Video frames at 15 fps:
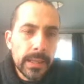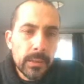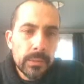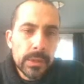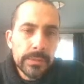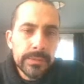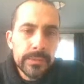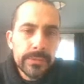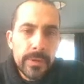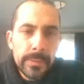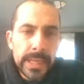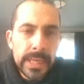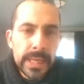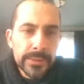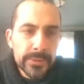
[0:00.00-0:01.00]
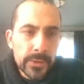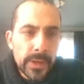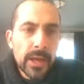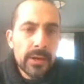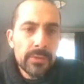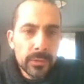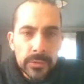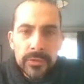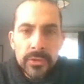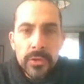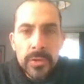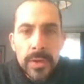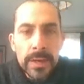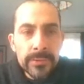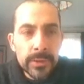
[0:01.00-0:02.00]
eh, una subfamilia que son arbustos
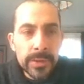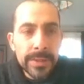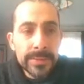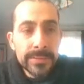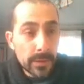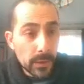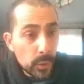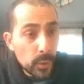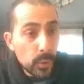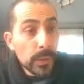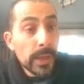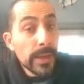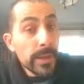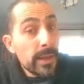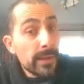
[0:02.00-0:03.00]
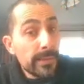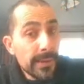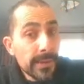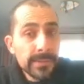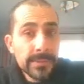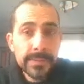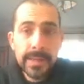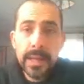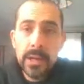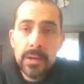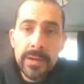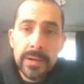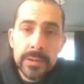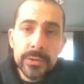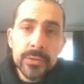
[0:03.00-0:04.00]
o árboles, nunca hierbas, el
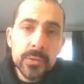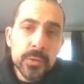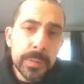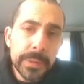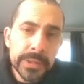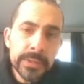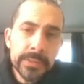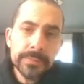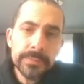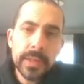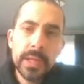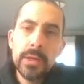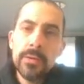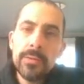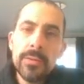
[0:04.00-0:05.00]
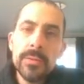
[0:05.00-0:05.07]
ovario súpero y los